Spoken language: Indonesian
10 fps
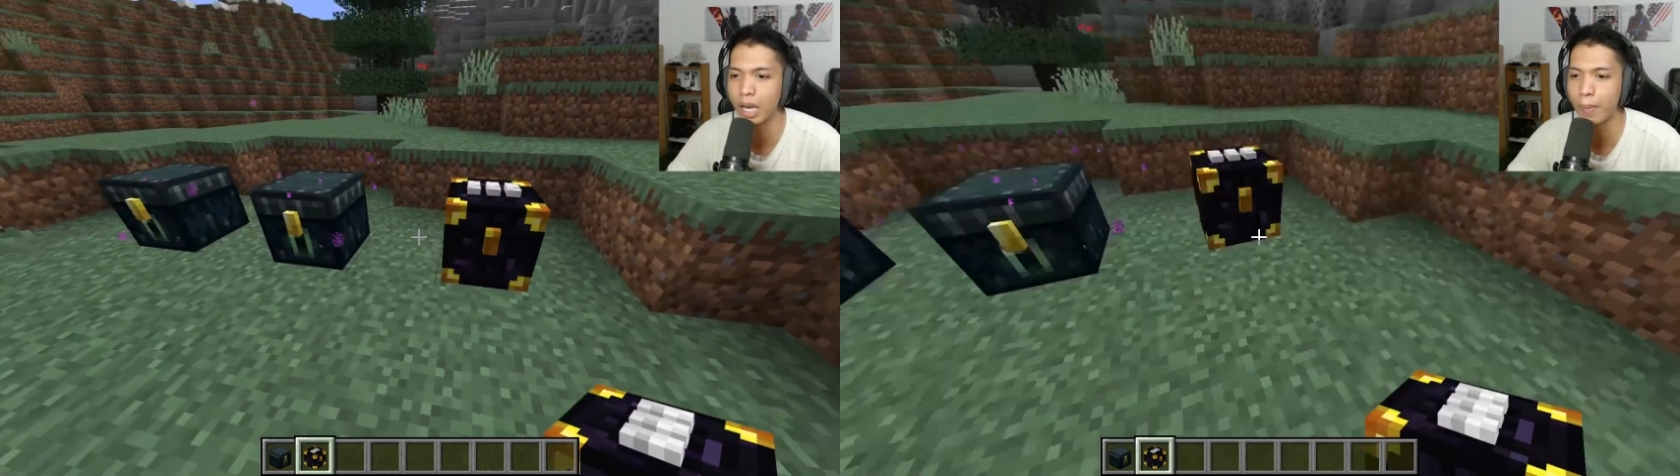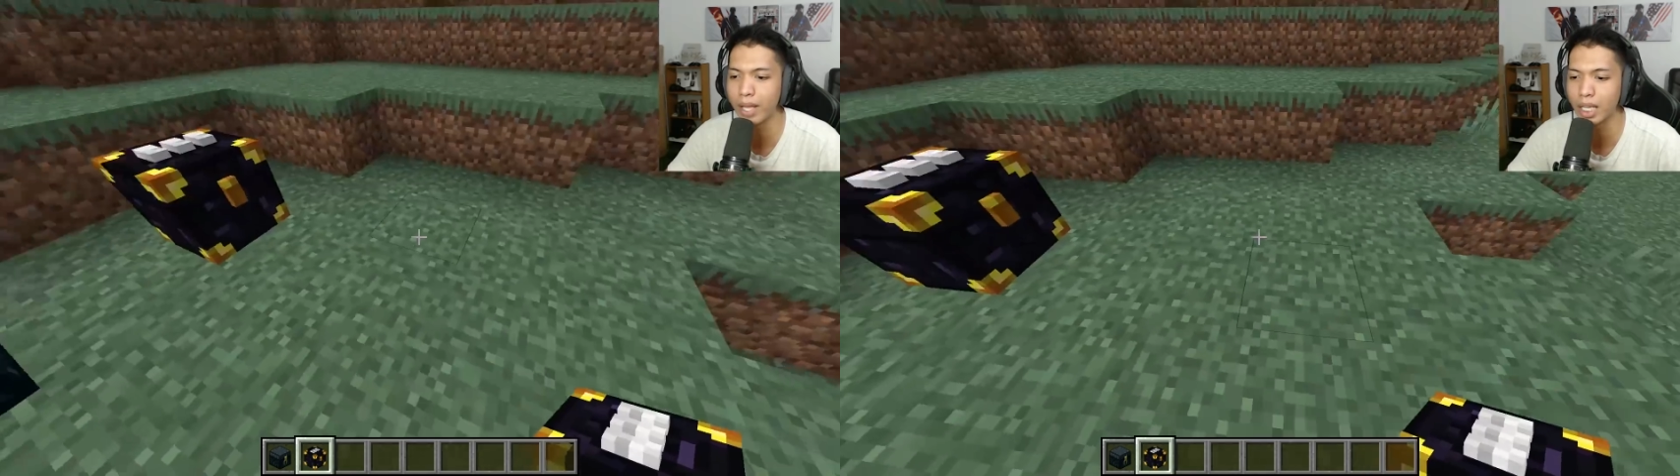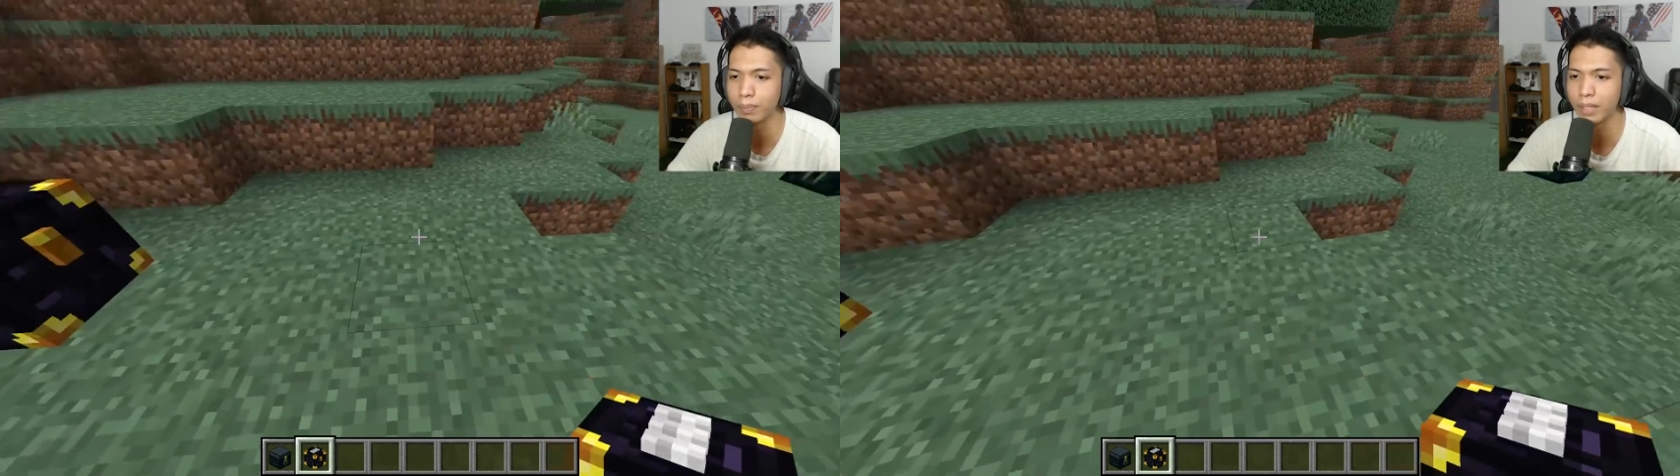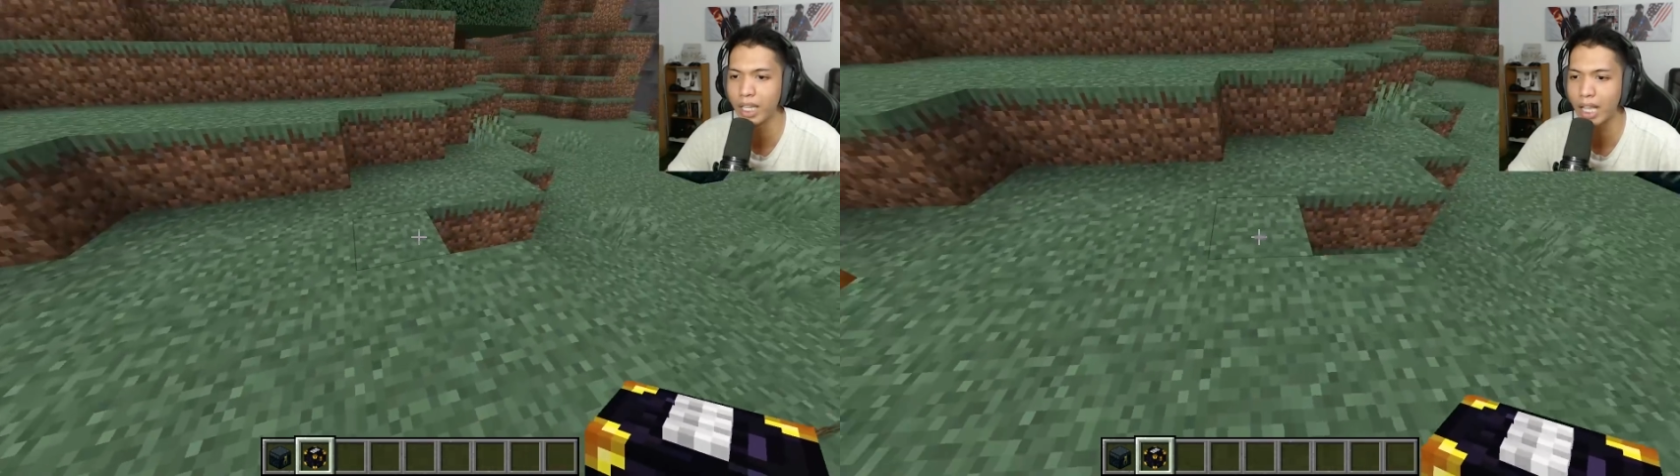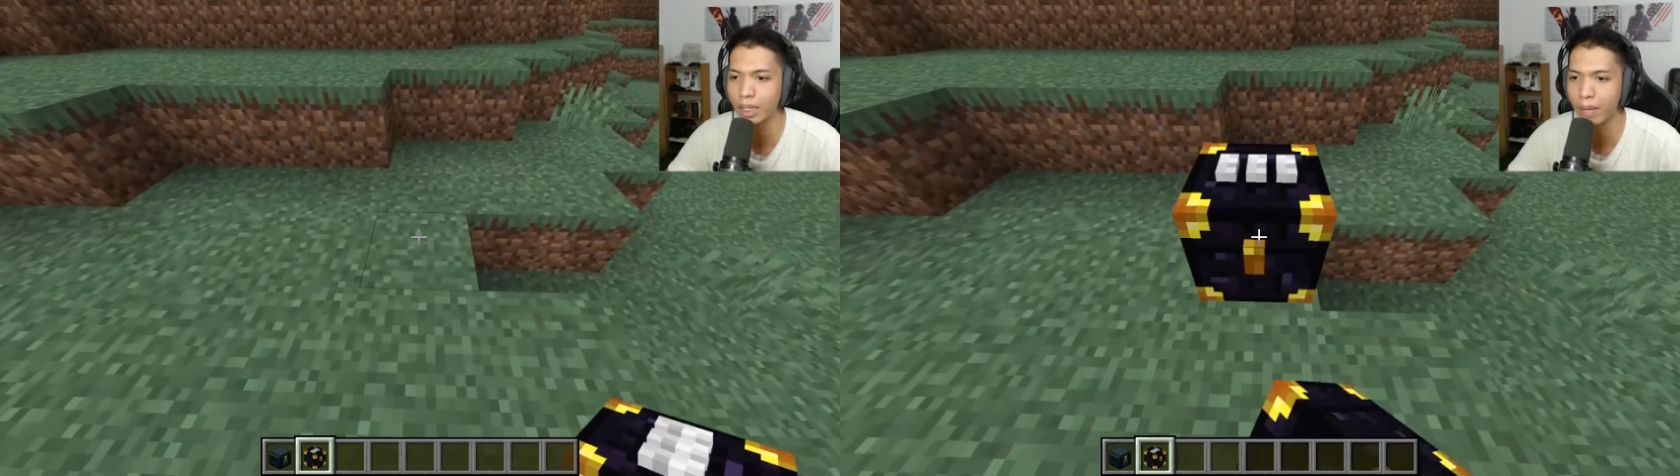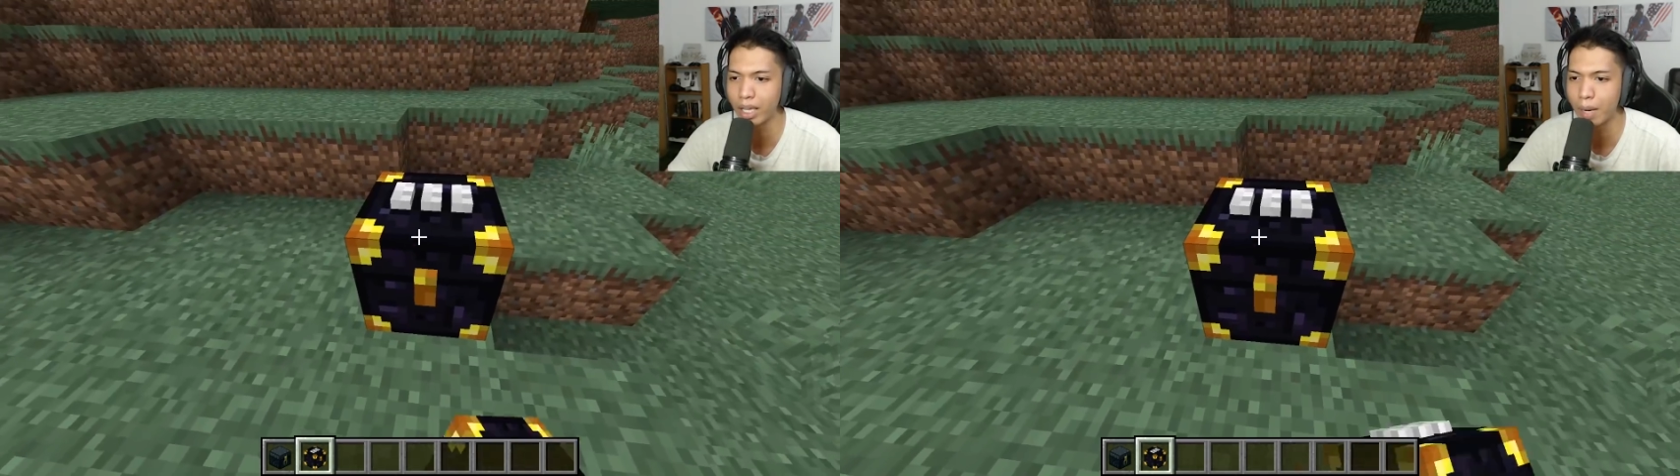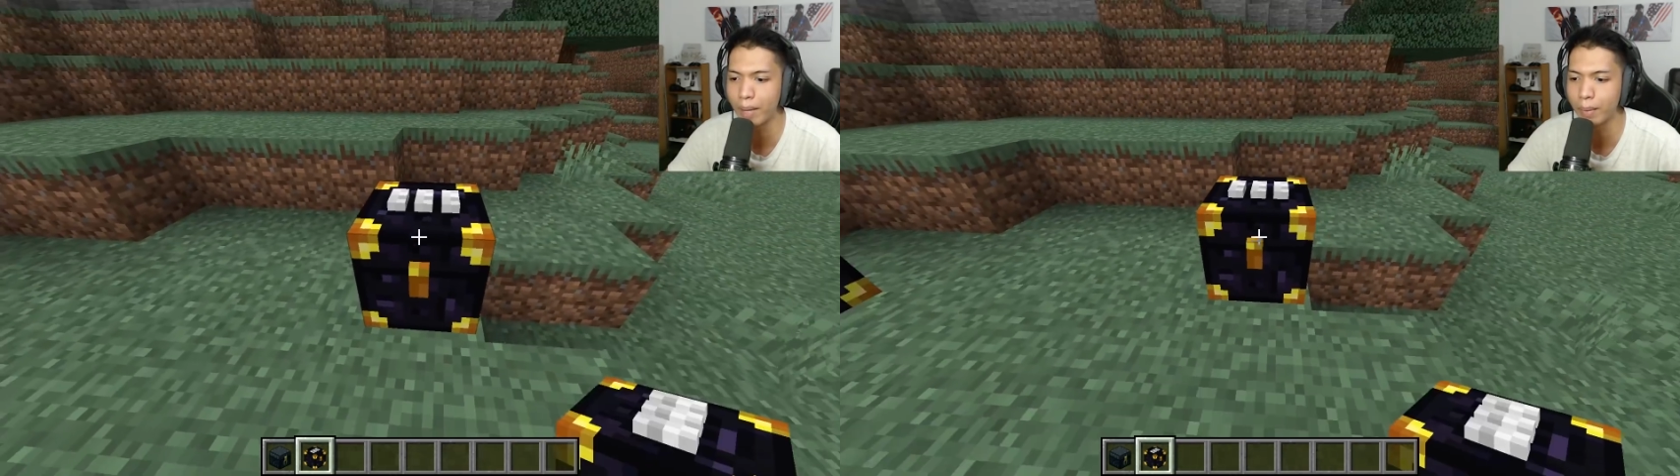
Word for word: namanya saat menjadi item kayak gini namanya